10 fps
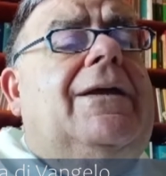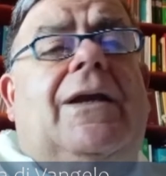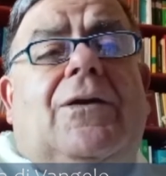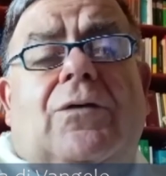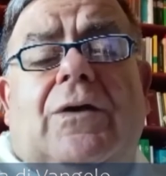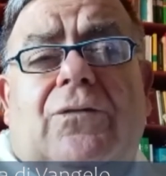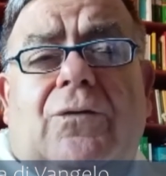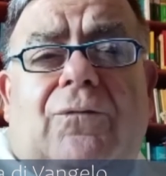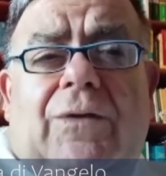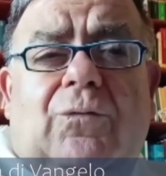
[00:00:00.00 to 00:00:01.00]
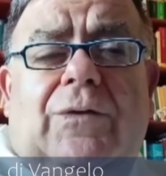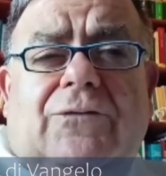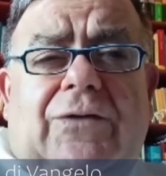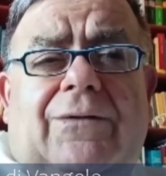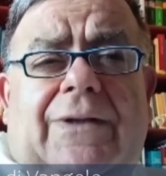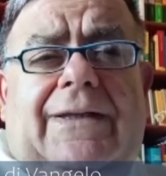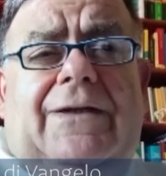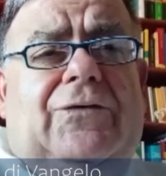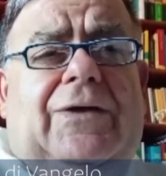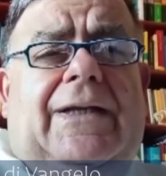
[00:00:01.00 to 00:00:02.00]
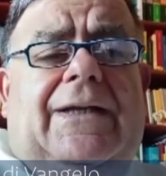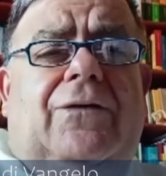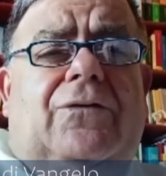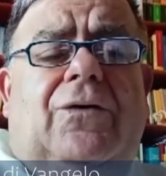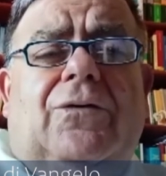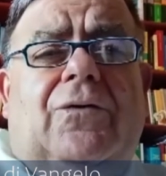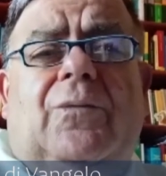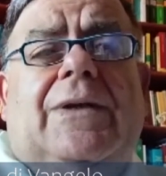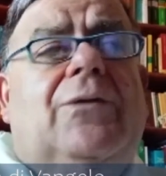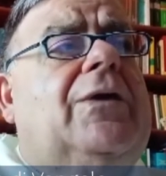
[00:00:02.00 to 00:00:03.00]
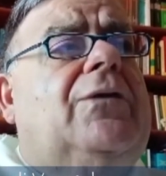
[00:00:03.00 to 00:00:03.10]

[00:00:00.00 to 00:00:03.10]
le donne sono venute certo a dirci che era risorto, ma non è